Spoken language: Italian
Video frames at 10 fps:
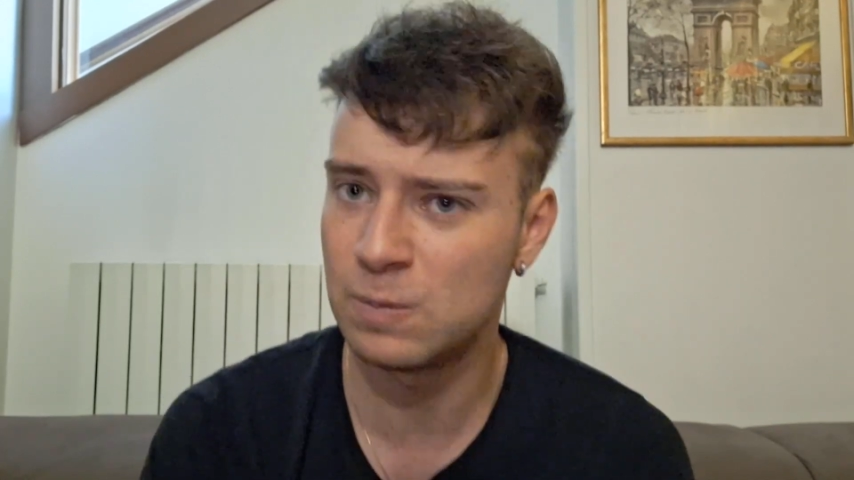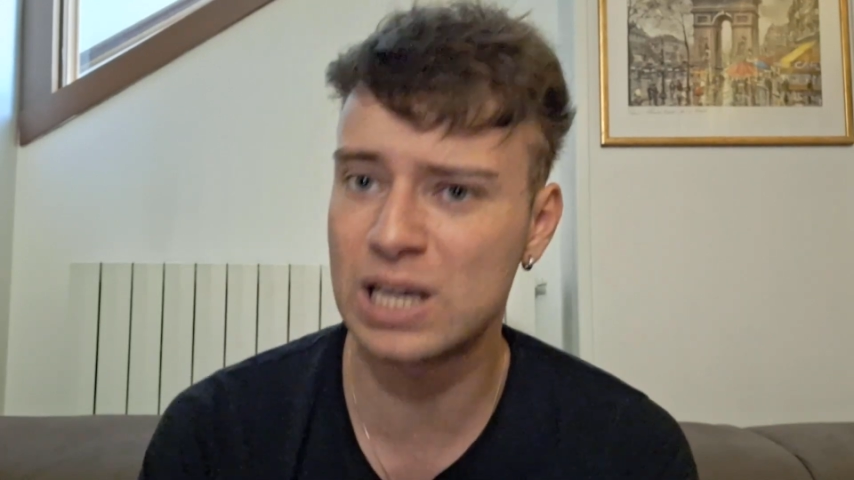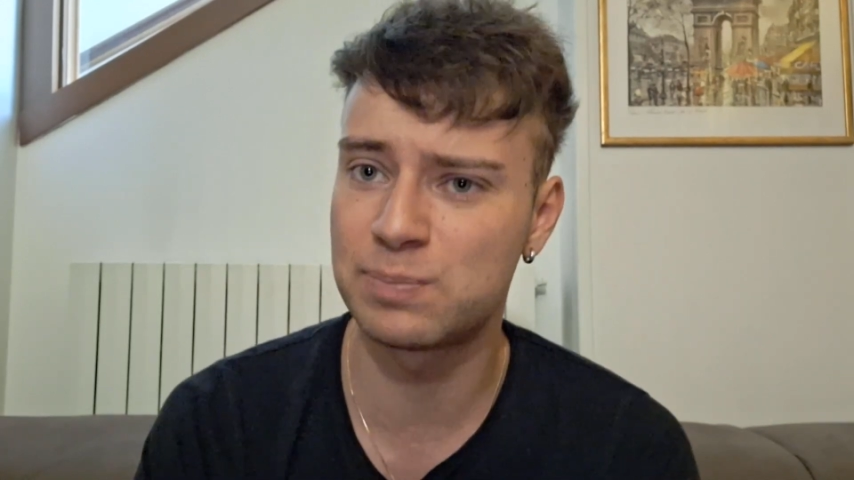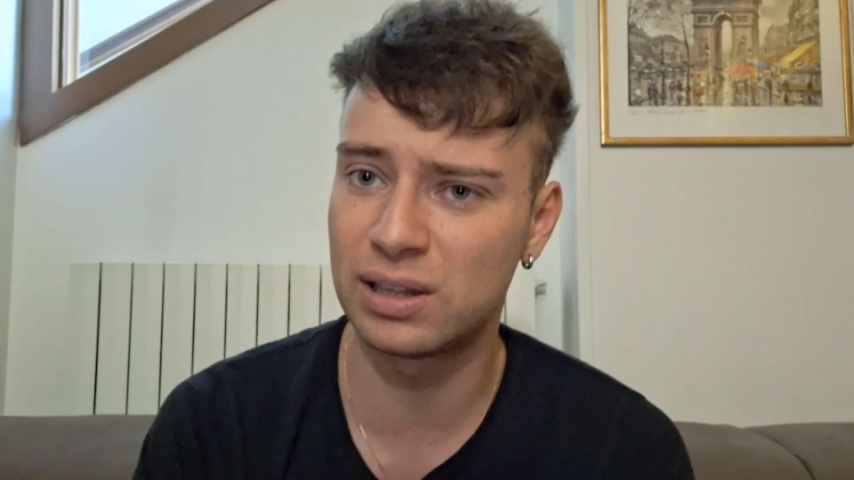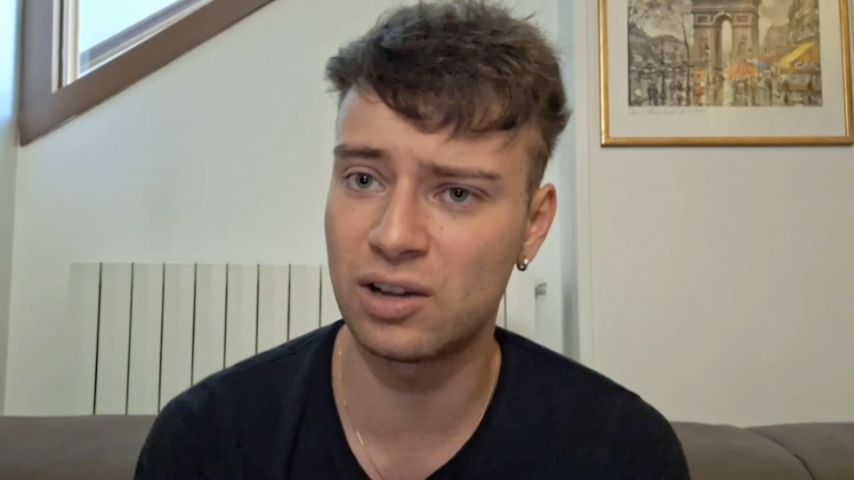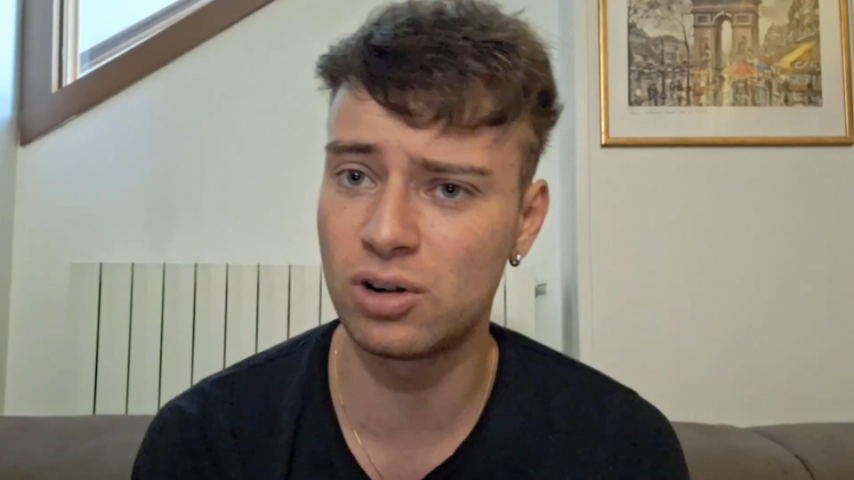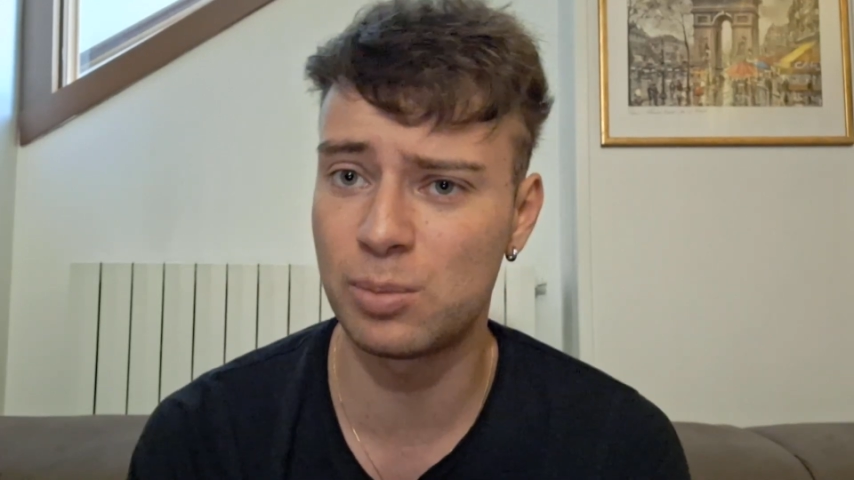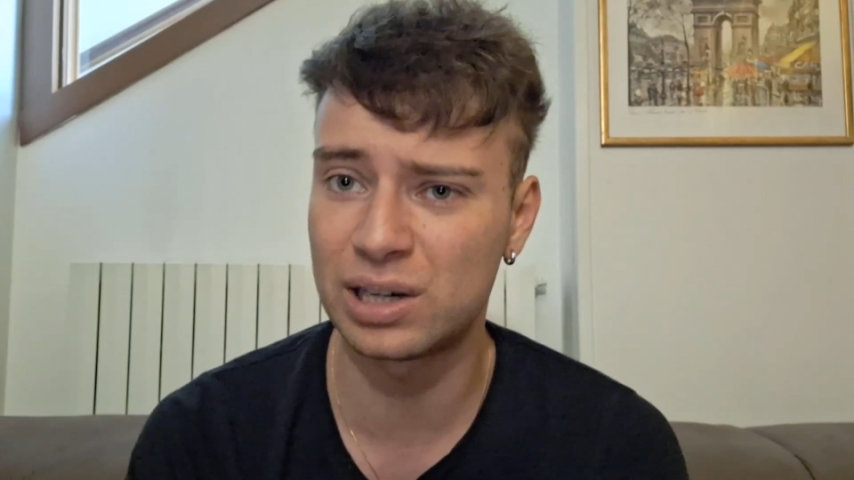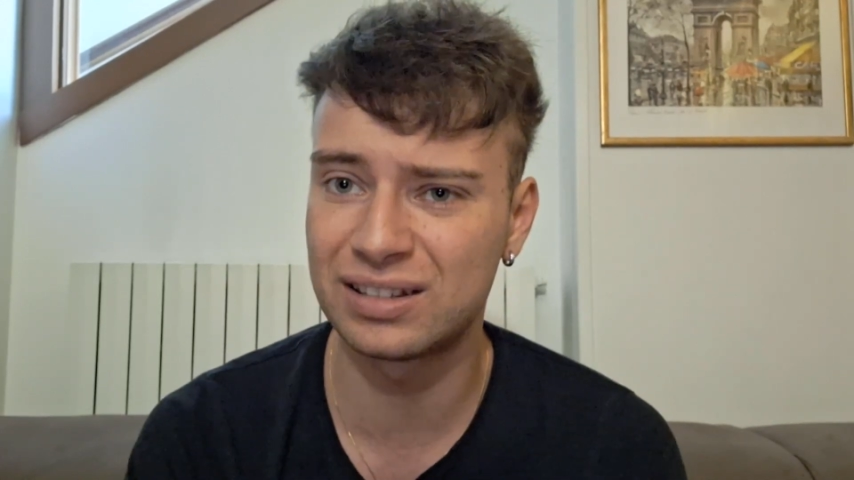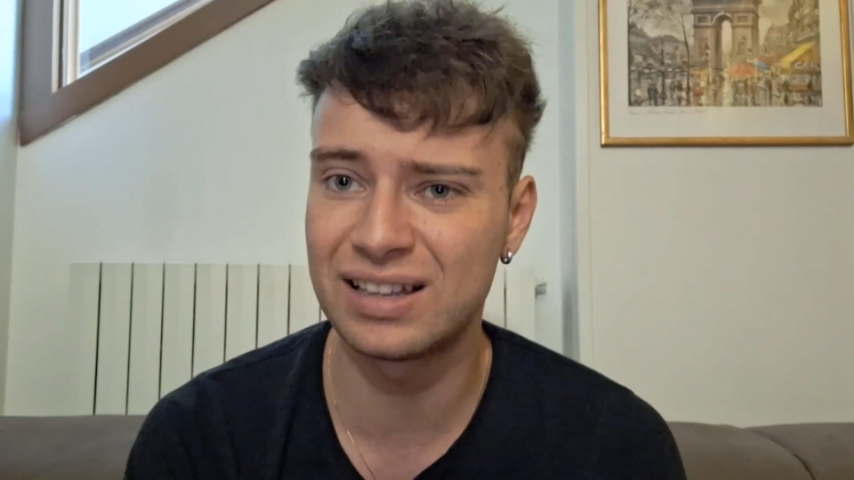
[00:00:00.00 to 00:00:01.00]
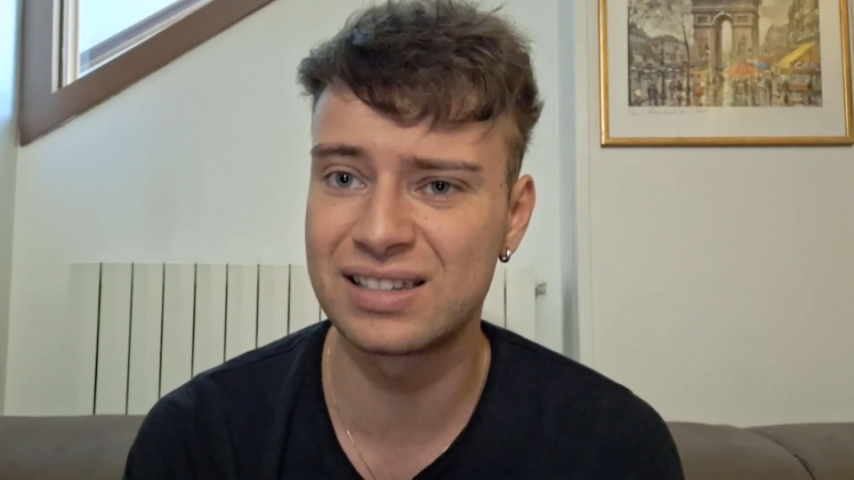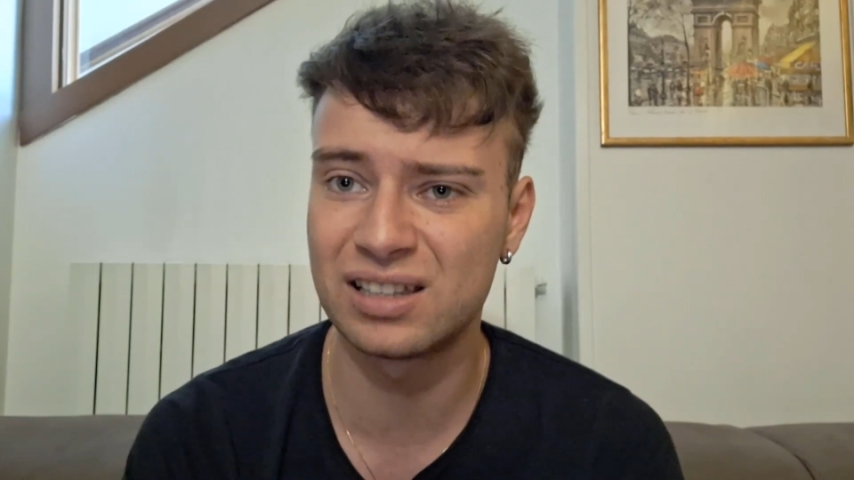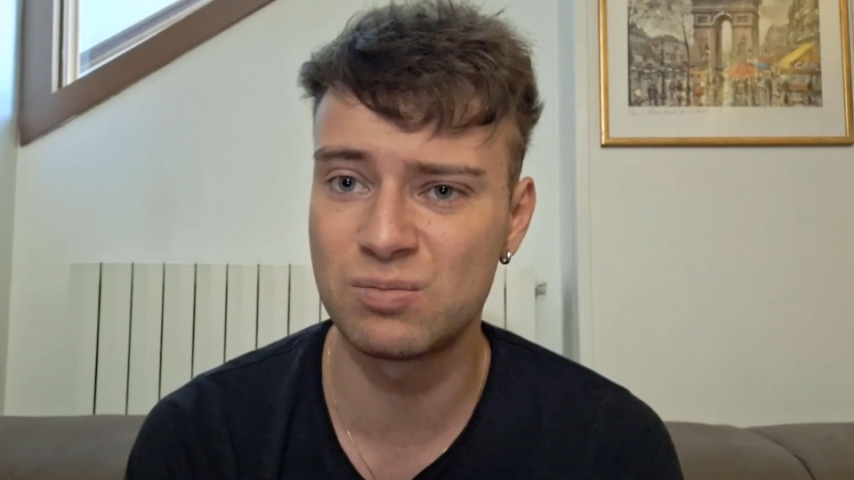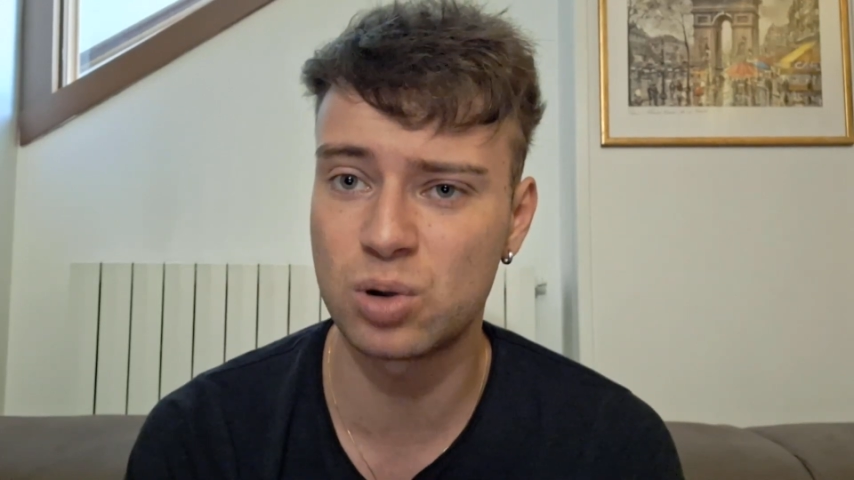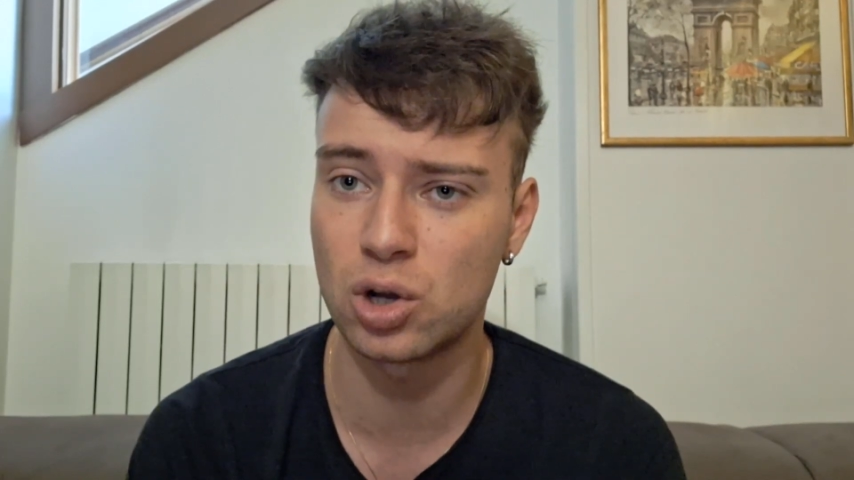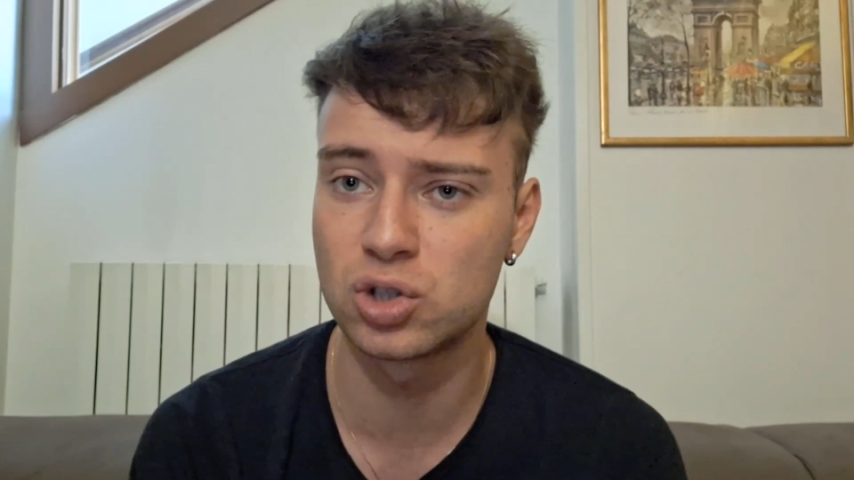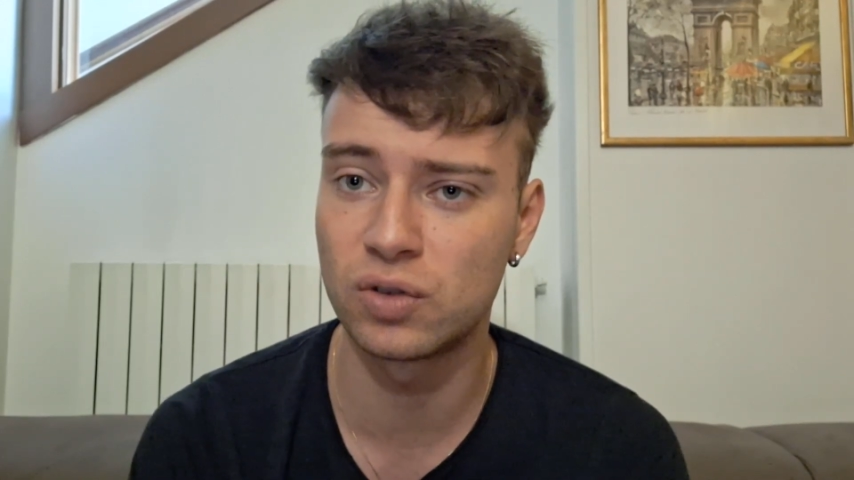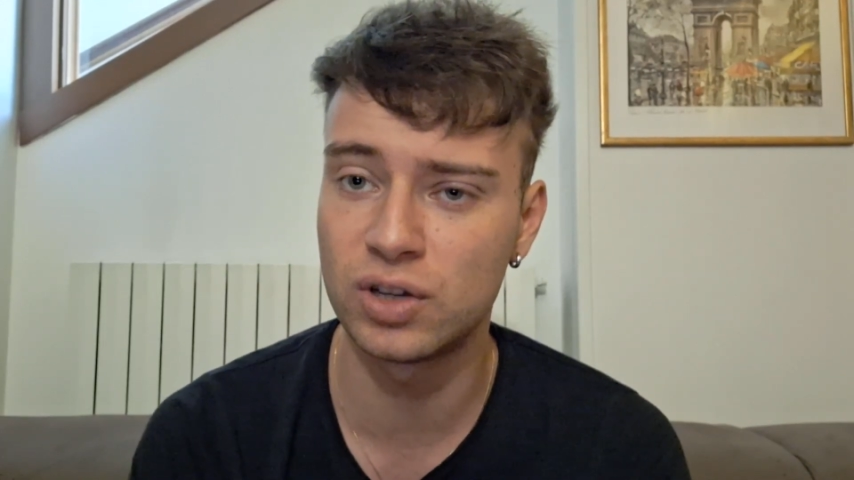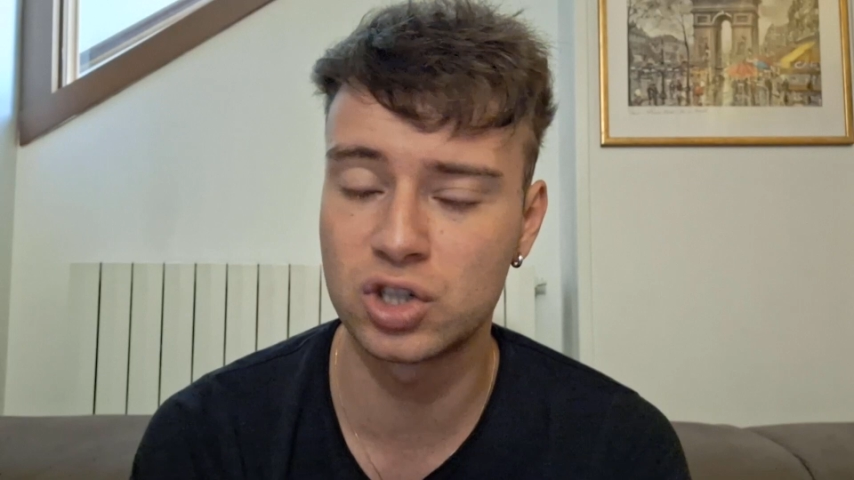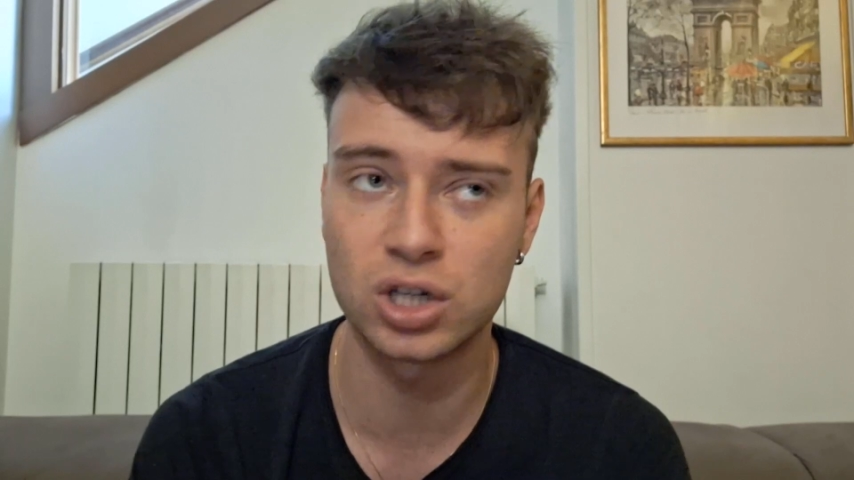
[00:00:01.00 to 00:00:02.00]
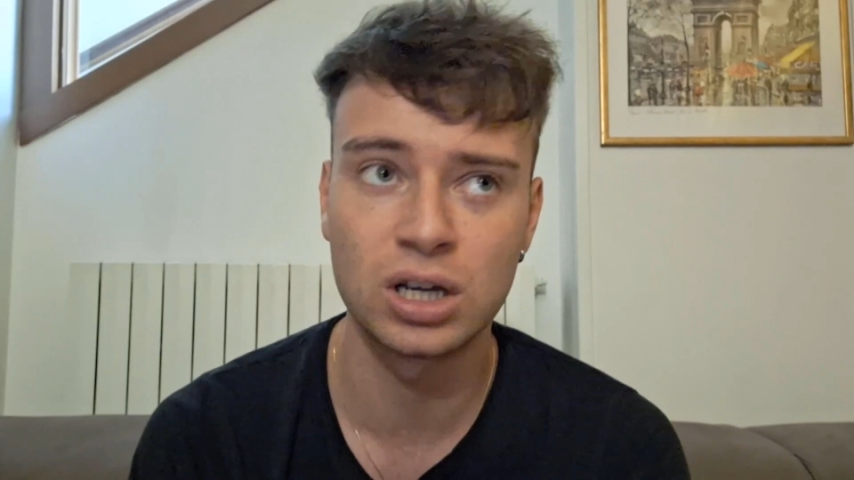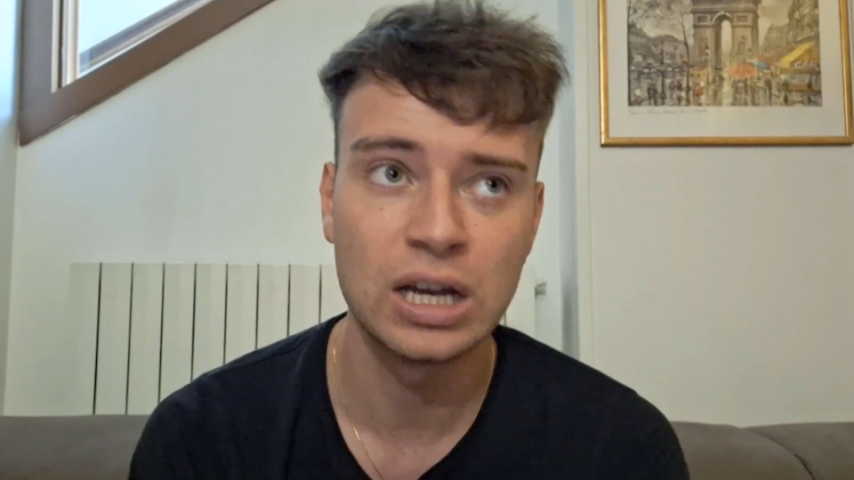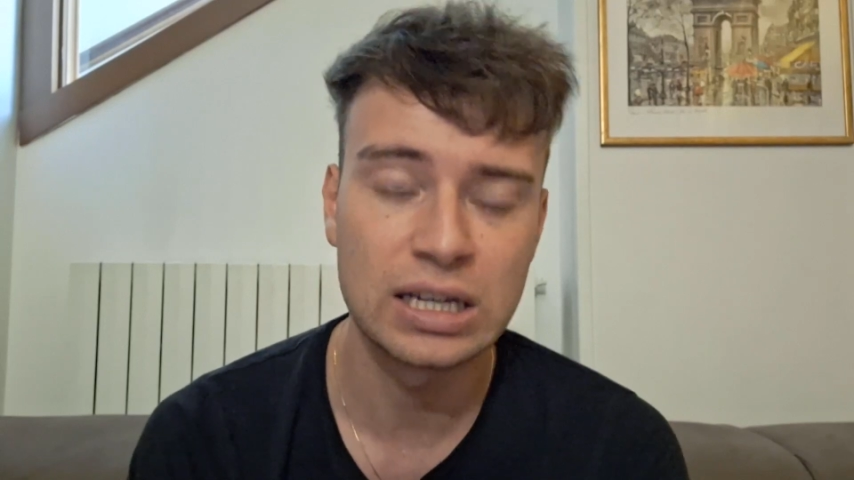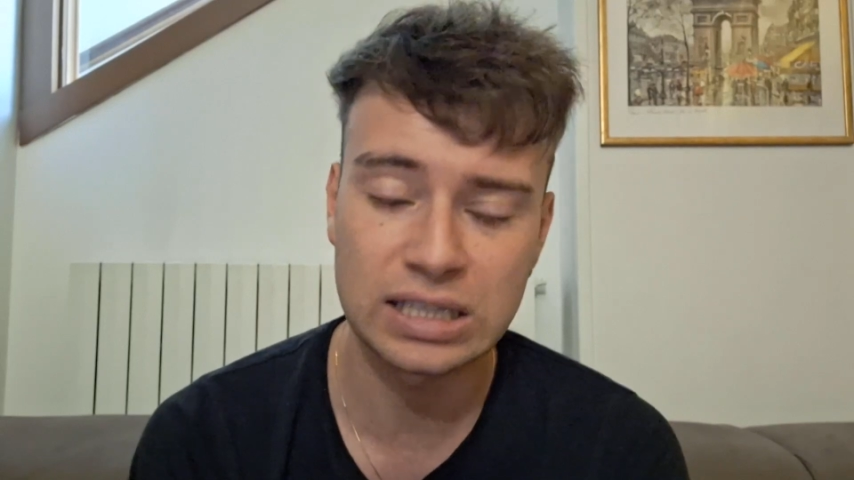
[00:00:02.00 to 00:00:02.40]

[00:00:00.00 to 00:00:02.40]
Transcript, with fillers: Mi aspettavo una partenza di Brozovic,